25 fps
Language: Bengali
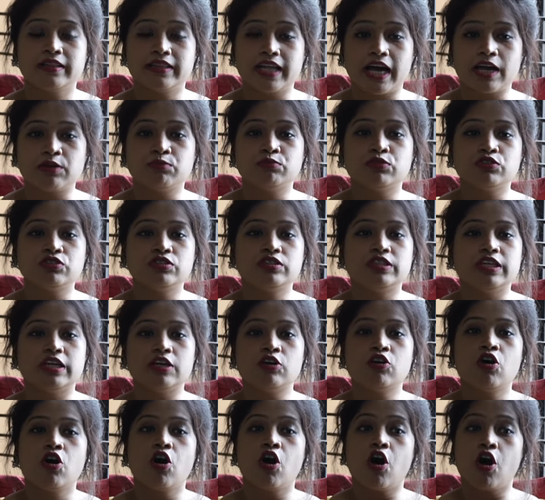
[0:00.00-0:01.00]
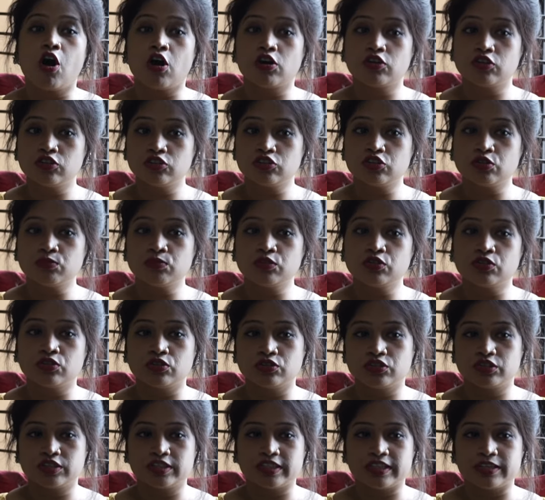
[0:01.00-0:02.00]
তার মধ্যে অন্যতম
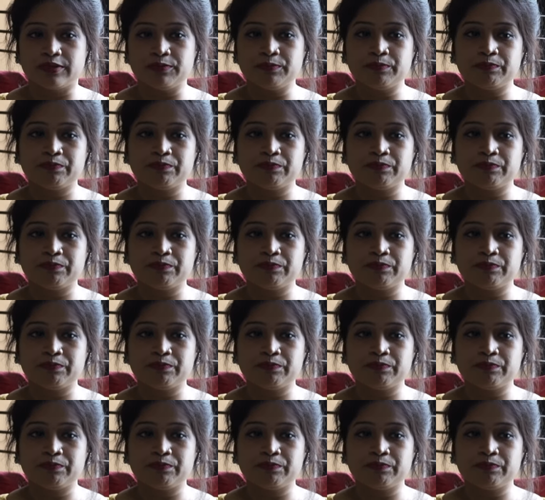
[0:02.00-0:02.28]
হচ্ছে